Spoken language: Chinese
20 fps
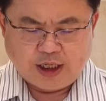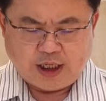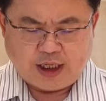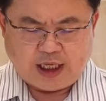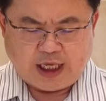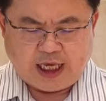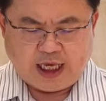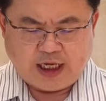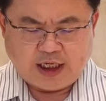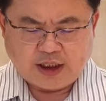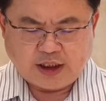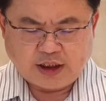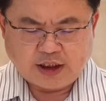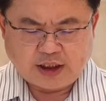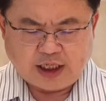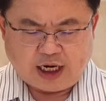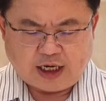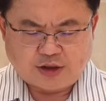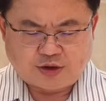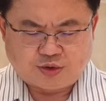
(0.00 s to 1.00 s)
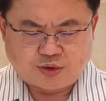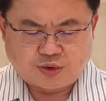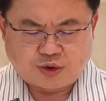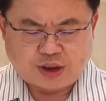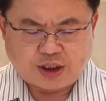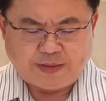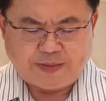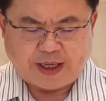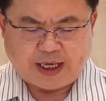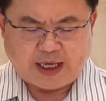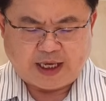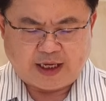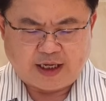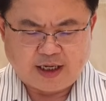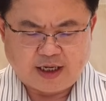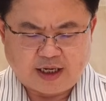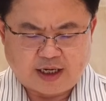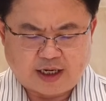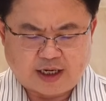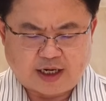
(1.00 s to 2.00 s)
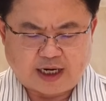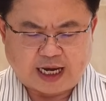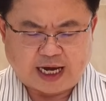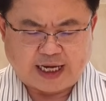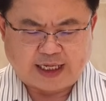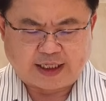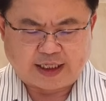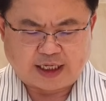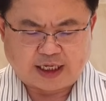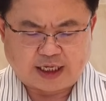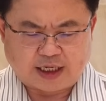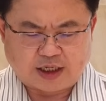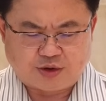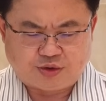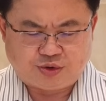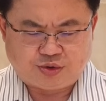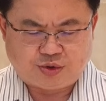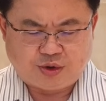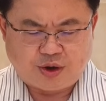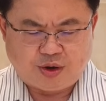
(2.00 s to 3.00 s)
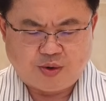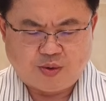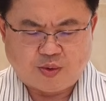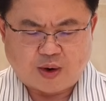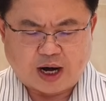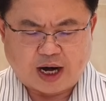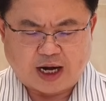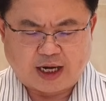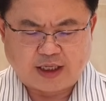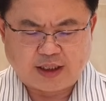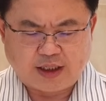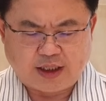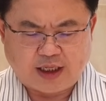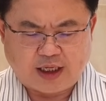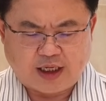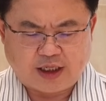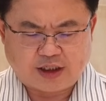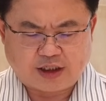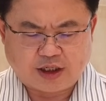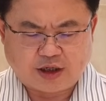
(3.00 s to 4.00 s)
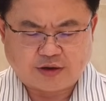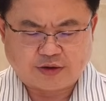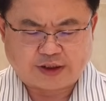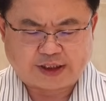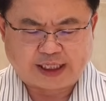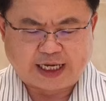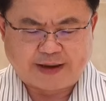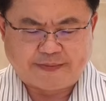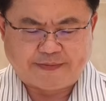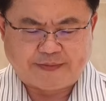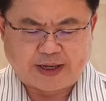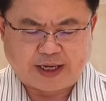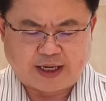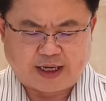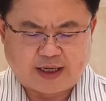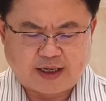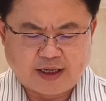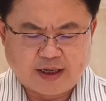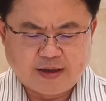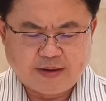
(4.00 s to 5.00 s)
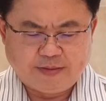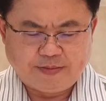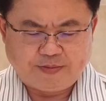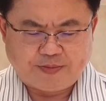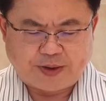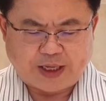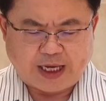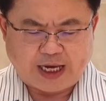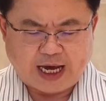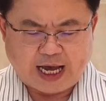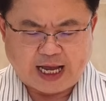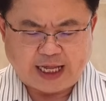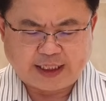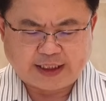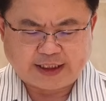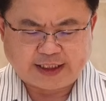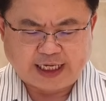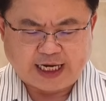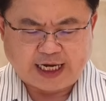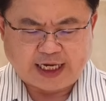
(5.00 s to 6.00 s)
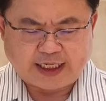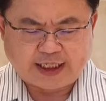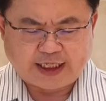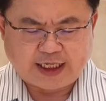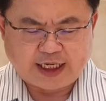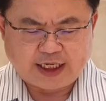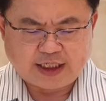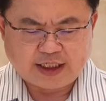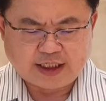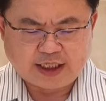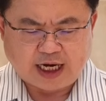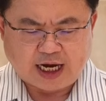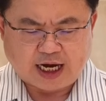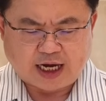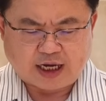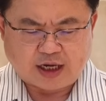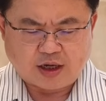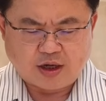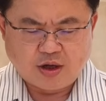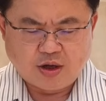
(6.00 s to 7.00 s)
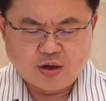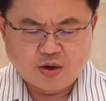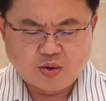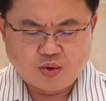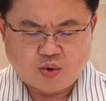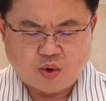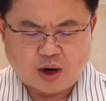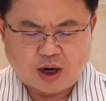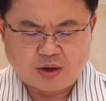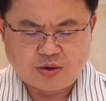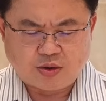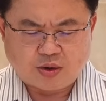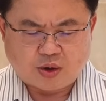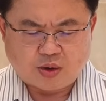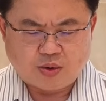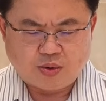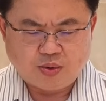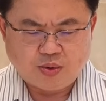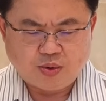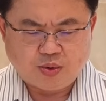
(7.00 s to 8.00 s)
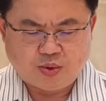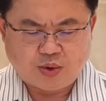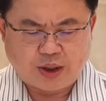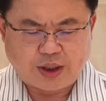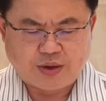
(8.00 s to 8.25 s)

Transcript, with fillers: 因上主之名而来的君王应受赞美，平安在天上，光荣归